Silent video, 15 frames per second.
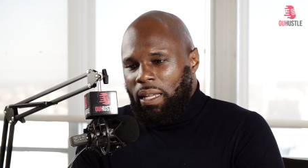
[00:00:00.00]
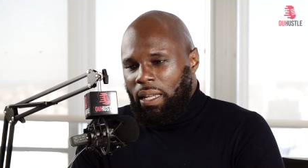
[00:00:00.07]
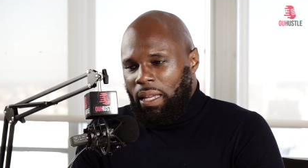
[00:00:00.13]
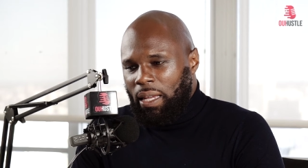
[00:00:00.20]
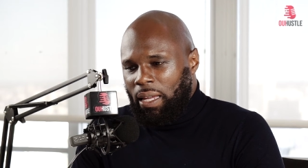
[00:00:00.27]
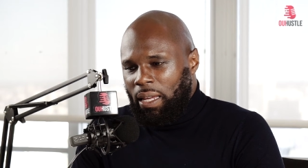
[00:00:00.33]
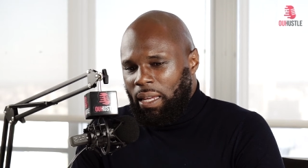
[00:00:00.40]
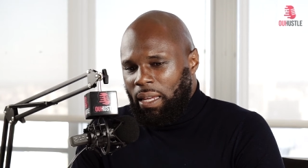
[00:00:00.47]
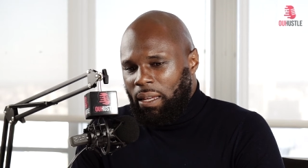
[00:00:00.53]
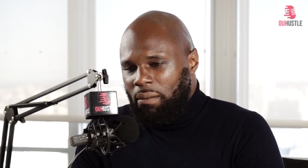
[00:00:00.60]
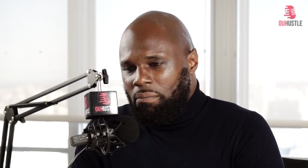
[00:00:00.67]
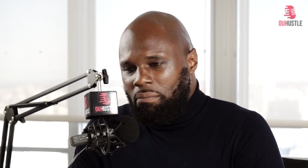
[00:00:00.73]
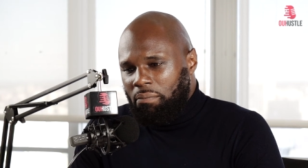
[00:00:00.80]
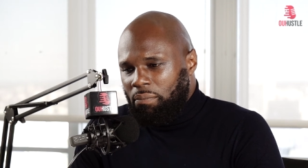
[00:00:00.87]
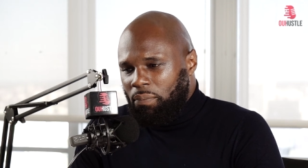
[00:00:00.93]
Et
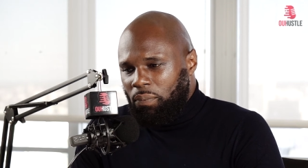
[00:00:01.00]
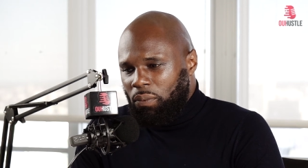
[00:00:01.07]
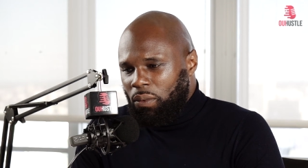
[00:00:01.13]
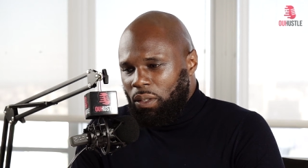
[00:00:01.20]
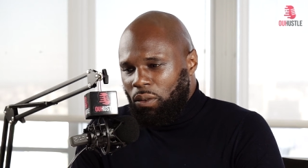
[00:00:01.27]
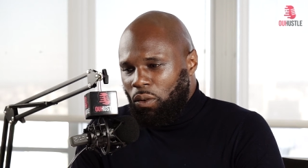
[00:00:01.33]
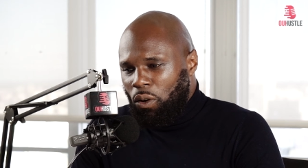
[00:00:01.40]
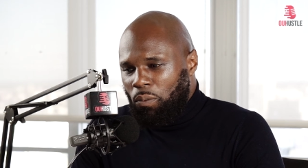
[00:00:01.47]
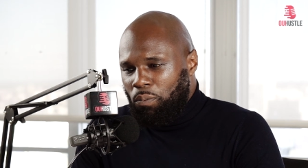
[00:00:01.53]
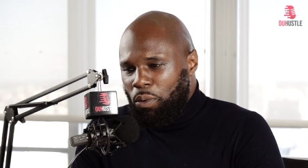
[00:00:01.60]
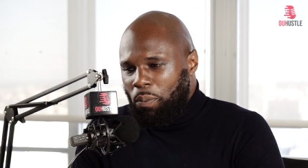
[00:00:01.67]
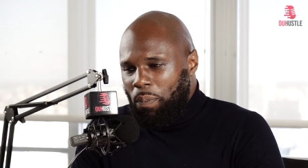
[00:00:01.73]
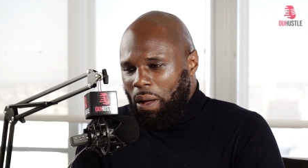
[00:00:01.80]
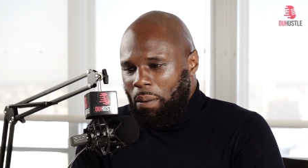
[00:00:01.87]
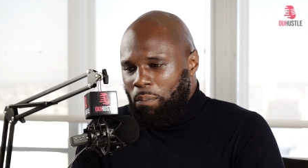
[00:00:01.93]
on ne peut
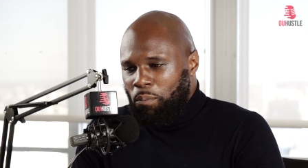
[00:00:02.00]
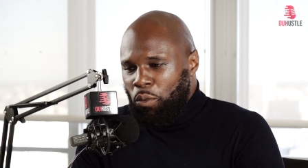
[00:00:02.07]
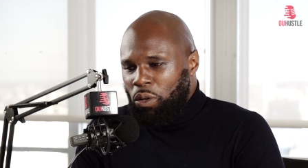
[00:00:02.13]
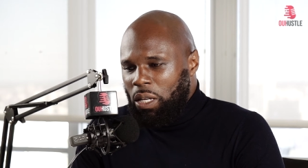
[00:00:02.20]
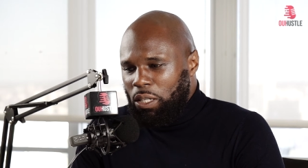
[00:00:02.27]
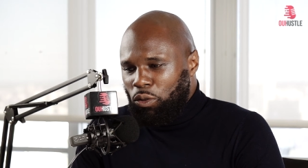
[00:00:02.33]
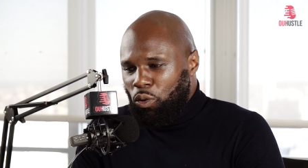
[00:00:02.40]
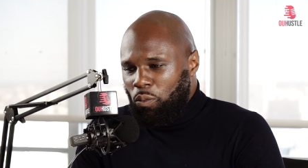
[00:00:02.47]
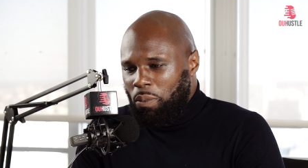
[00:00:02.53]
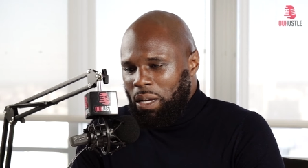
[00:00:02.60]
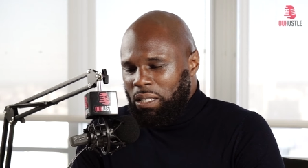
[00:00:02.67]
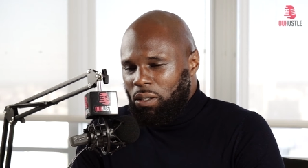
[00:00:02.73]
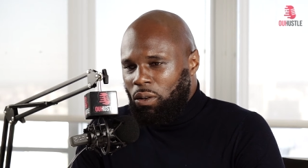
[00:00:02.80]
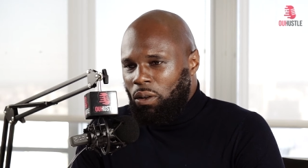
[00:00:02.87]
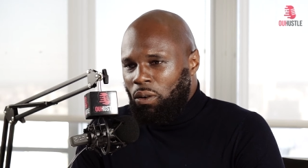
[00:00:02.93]
pas mener ce combat
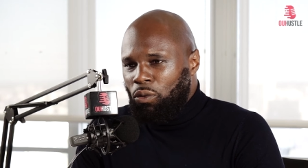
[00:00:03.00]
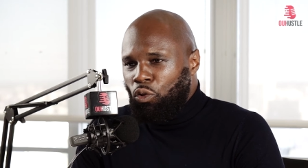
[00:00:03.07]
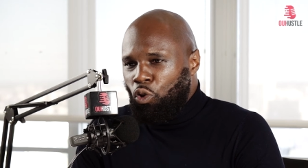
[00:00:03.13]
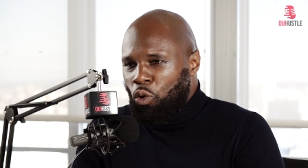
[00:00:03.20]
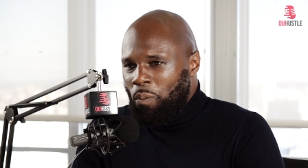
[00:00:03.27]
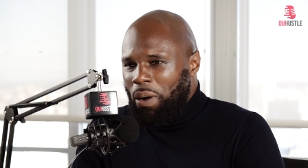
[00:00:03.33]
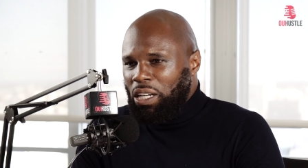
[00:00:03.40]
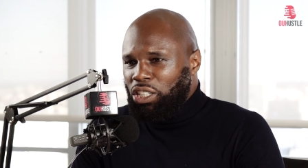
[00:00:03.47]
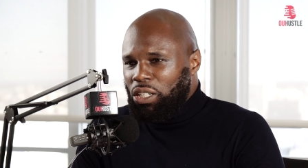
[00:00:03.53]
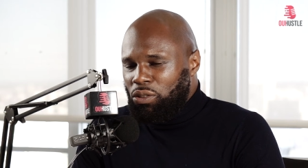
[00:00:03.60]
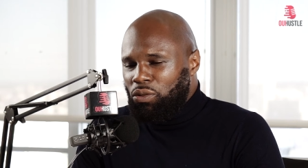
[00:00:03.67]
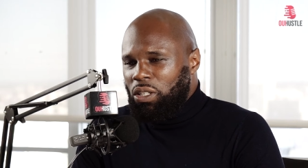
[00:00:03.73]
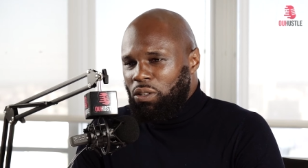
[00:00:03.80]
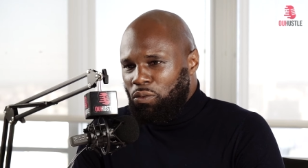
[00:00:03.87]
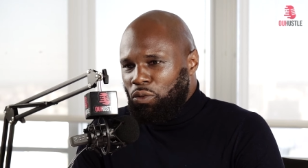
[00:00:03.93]
sans rendre hommage à
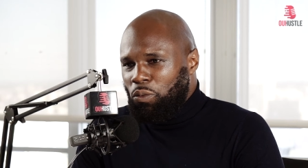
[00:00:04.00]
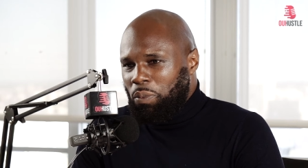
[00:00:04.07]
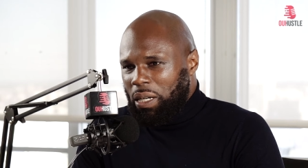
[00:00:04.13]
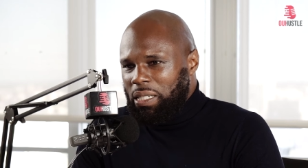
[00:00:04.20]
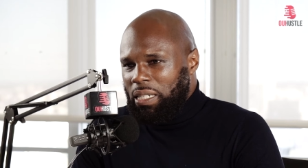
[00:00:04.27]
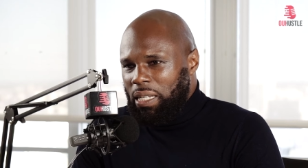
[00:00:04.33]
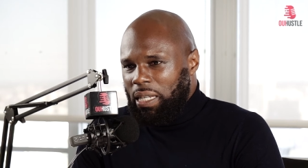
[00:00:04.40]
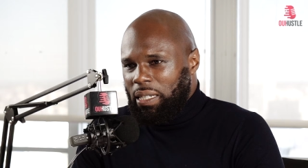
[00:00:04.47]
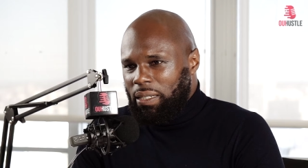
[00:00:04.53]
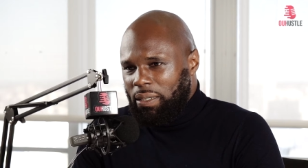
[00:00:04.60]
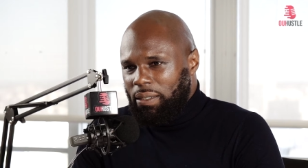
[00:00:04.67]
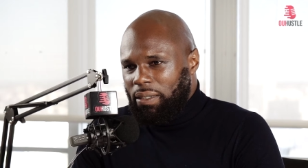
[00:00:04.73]
ceux qui nous ont précédés,